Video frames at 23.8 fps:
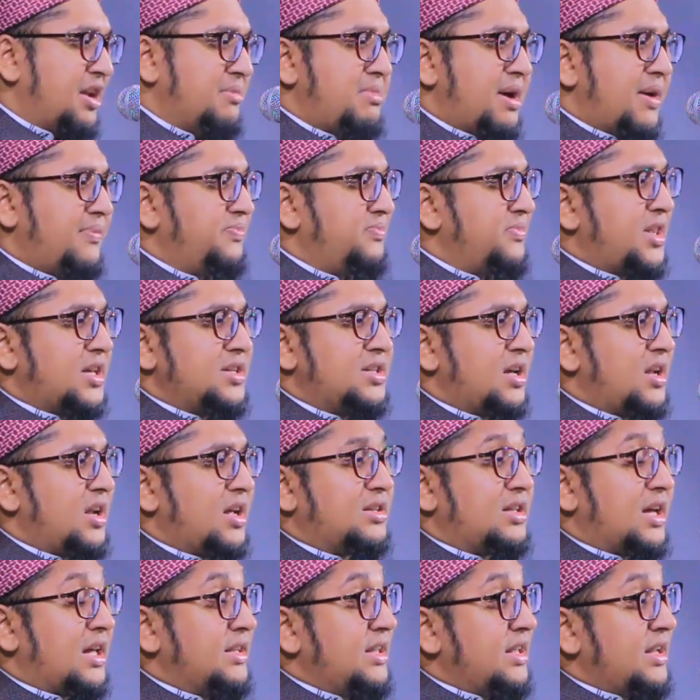বান্দা
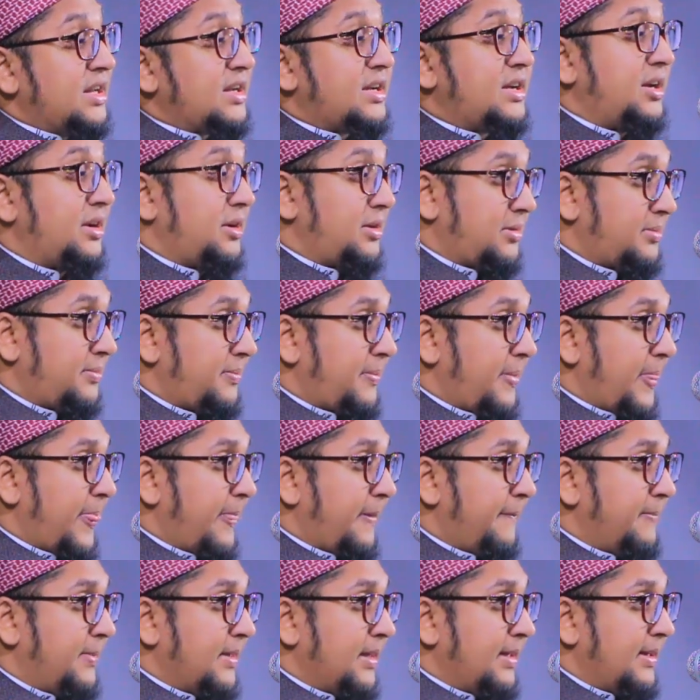যারা তাদেরকে
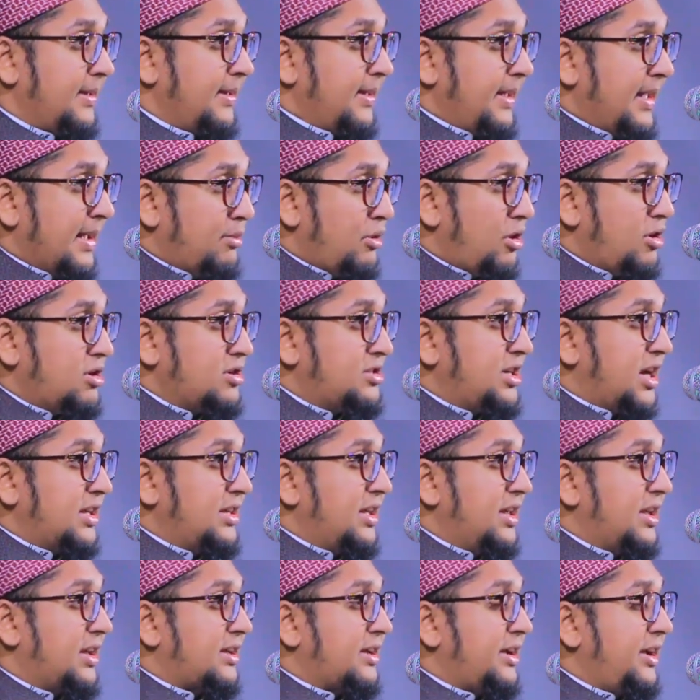এবং
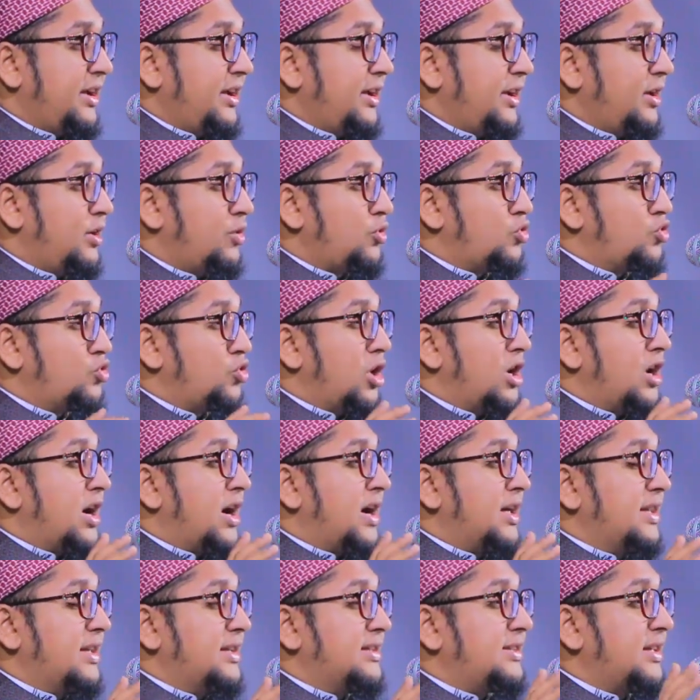যাদেরকে কোরআন
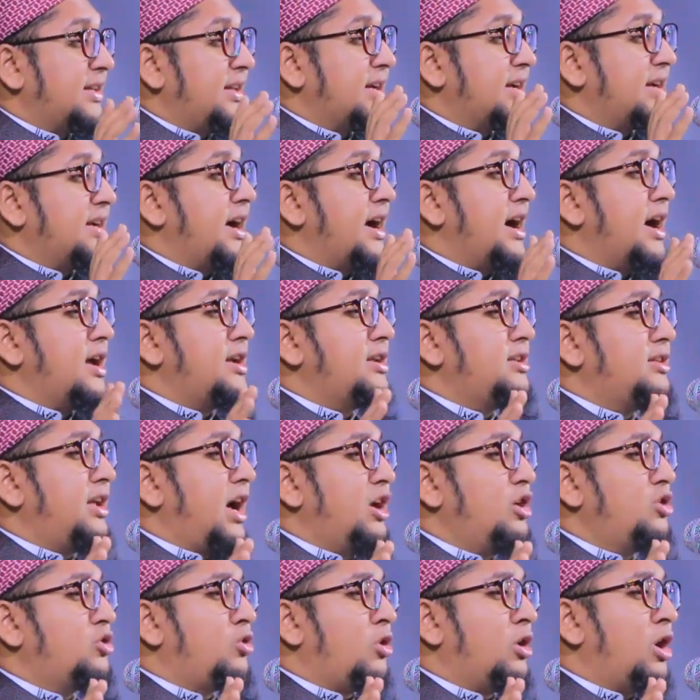হাদিসের জ্ঞান
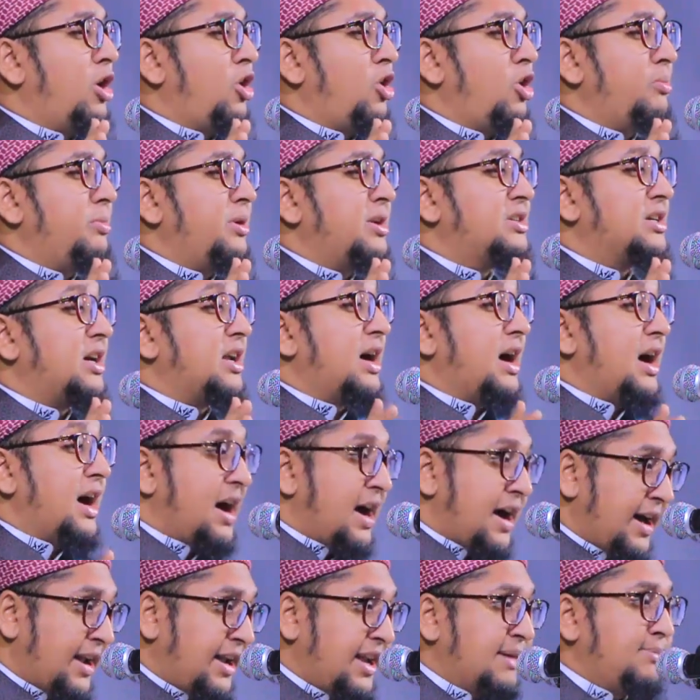দান করা হবে যারা
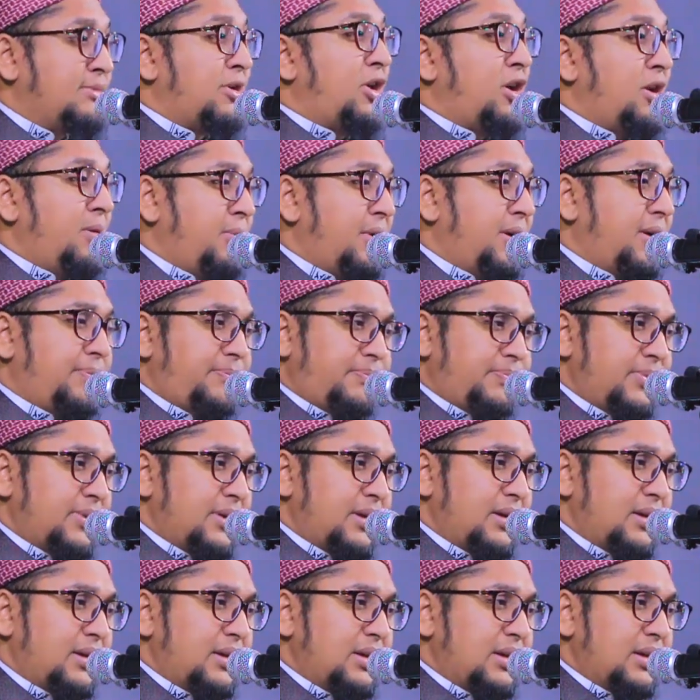আলেম হবে
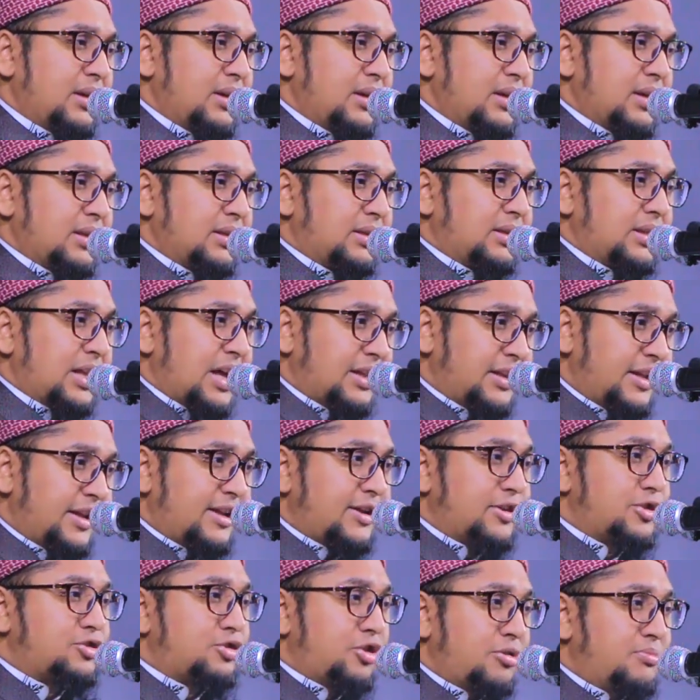তাদের
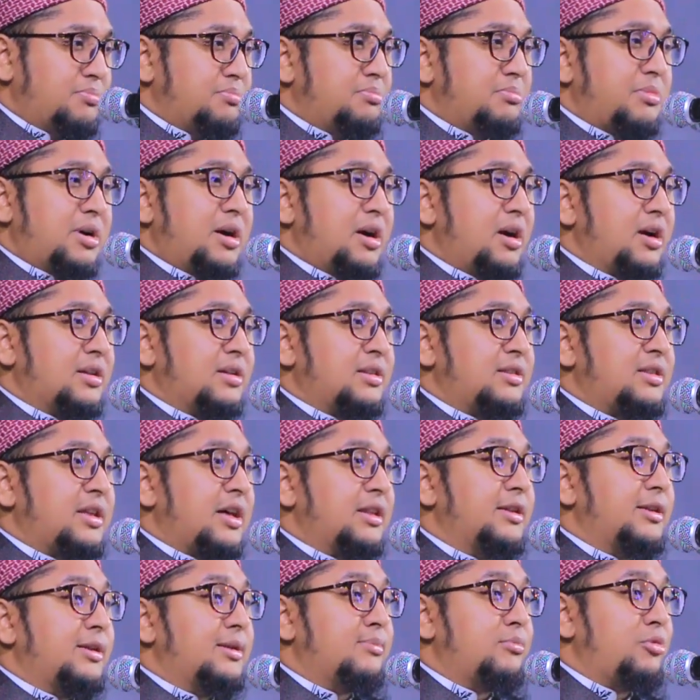সম্মান
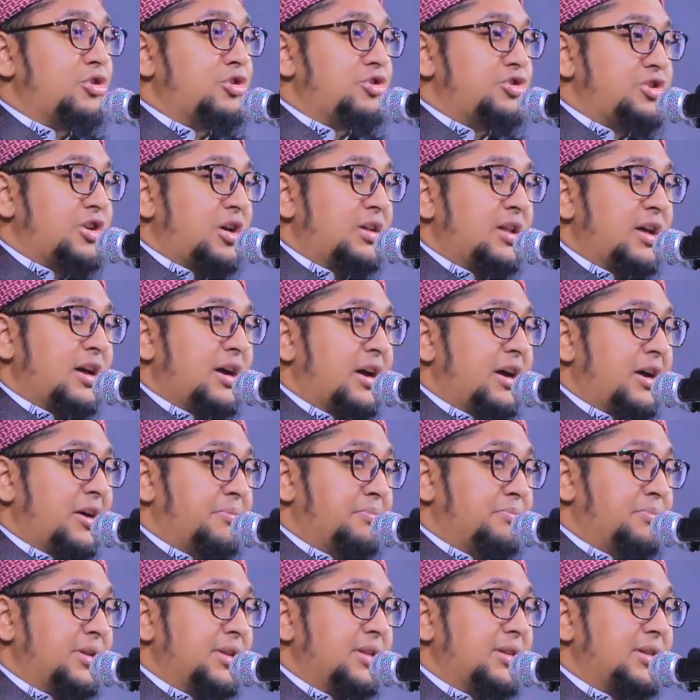তাদের মর্যাদা
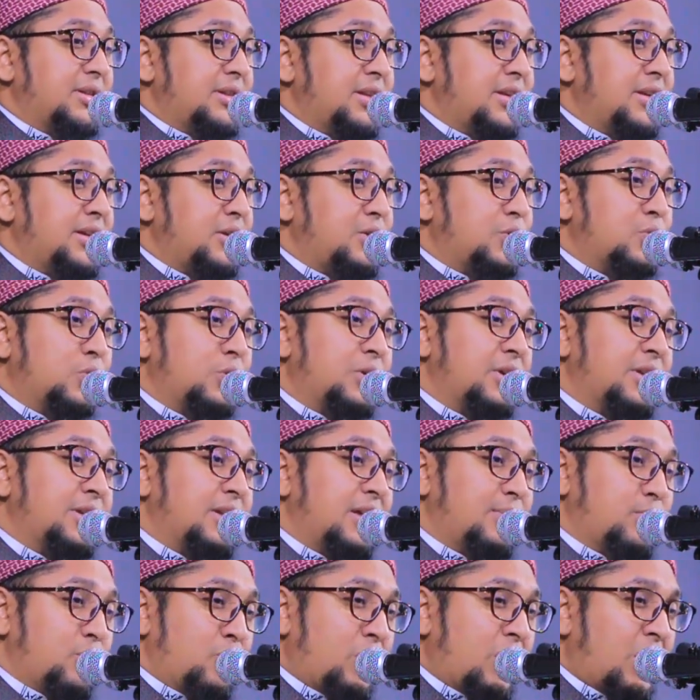বৃদ্ধি করে
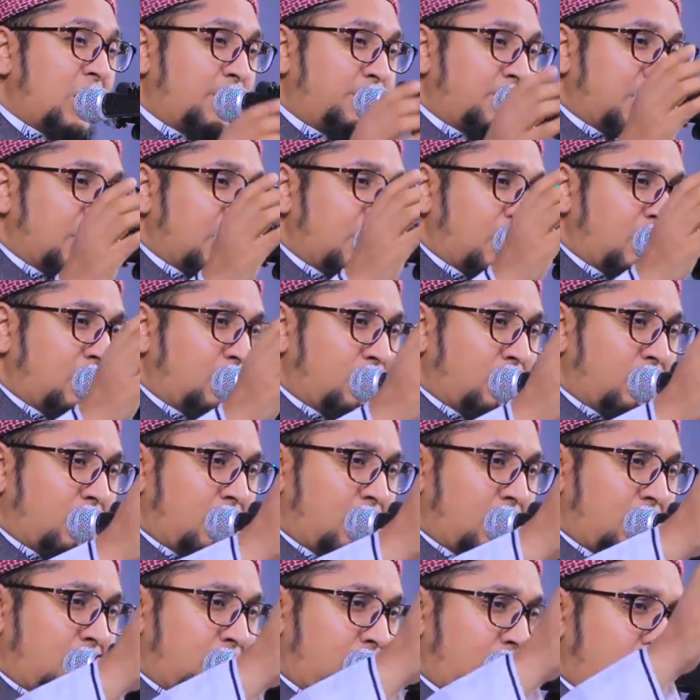দেব আমি
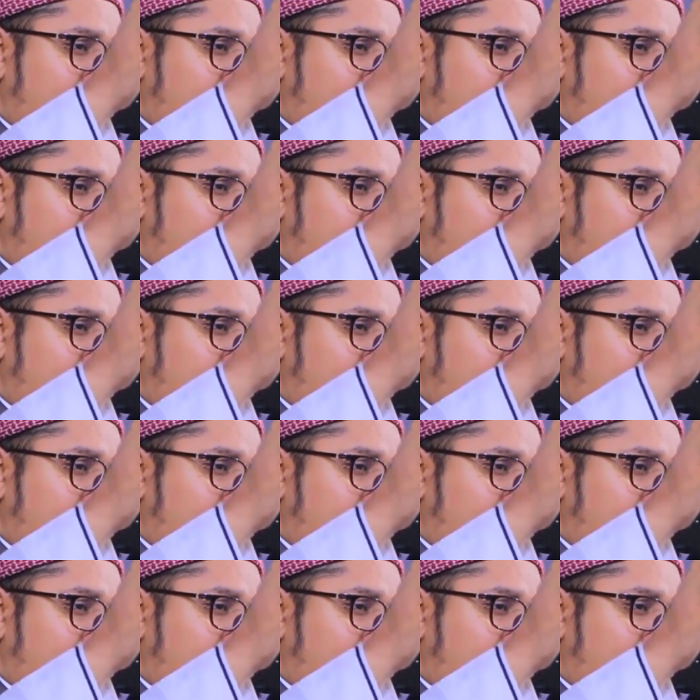আল্লাহ